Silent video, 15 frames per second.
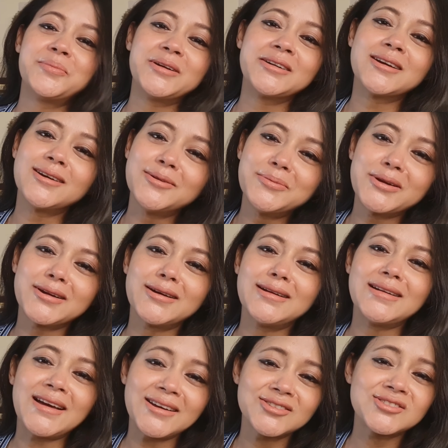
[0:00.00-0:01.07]
पर कल मेरा
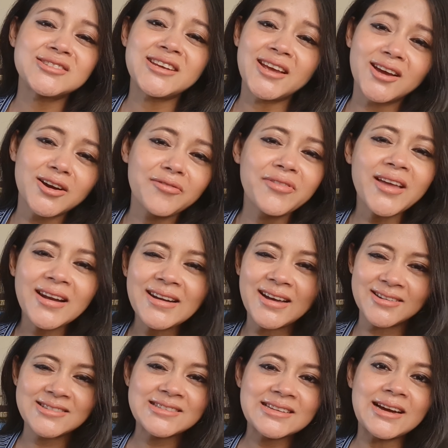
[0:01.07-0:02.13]
लास्ट चेकअप या
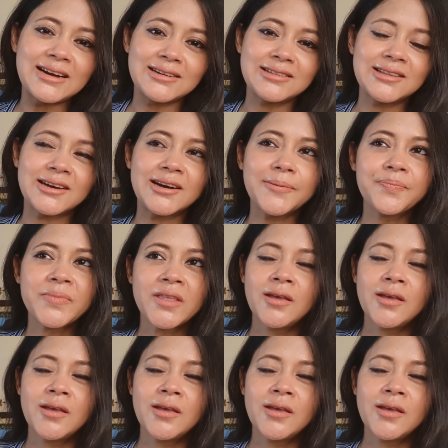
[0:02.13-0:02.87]
लास्ट काम था